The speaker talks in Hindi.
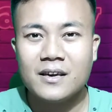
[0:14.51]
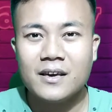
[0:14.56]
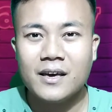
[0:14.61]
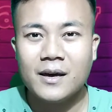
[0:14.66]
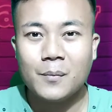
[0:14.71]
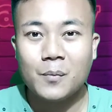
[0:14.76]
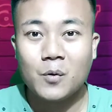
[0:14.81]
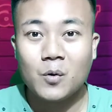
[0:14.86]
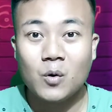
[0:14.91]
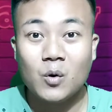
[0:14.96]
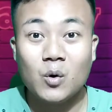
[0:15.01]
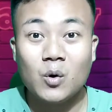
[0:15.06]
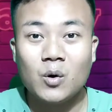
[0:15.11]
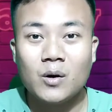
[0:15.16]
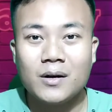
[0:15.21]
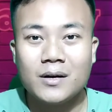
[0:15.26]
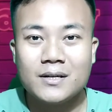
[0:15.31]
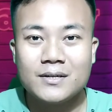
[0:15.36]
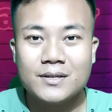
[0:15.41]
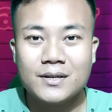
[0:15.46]
ऐप को लॉक
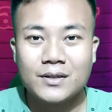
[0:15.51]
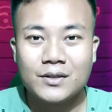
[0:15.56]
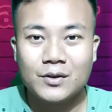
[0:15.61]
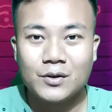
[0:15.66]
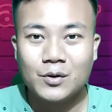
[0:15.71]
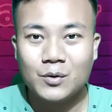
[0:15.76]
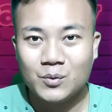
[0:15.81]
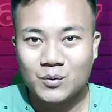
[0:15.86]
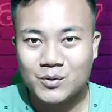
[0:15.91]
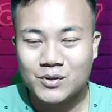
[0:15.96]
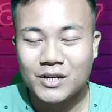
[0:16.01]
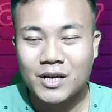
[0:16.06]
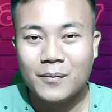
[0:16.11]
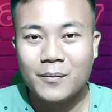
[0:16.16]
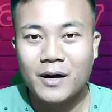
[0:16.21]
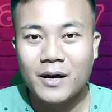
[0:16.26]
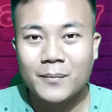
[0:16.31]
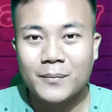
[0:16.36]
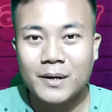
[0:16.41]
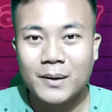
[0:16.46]
कर सकते हो उसी के
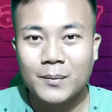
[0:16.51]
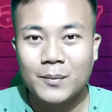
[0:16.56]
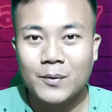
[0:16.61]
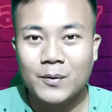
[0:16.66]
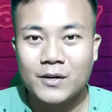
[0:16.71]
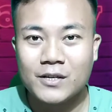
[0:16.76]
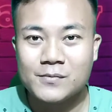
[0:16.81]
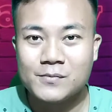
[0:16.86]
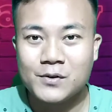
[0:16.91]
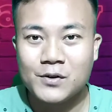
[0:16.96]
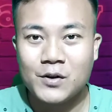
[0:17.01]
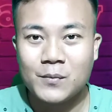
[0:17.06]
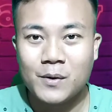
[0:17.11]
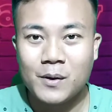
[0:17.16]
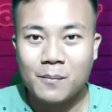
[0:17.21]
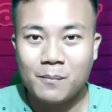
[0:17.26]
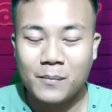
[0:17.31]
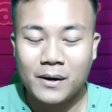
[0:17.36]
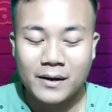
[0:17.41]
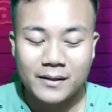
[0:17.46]
बारे में हम लोग इस वीडियो
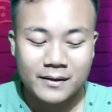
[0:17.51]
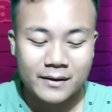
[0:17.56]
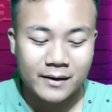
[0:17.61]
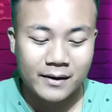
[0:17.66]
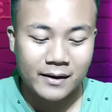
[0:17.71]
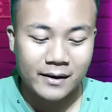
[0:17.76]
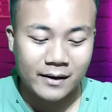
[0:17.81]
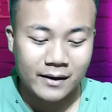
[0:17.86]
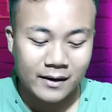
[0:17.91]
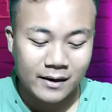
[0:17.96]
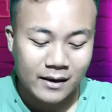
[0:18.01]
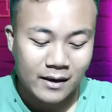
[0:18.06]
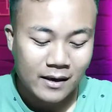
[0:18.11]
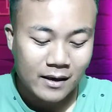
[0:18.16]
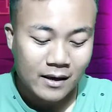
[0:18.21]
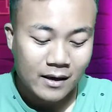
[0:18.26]
में बात करेंगे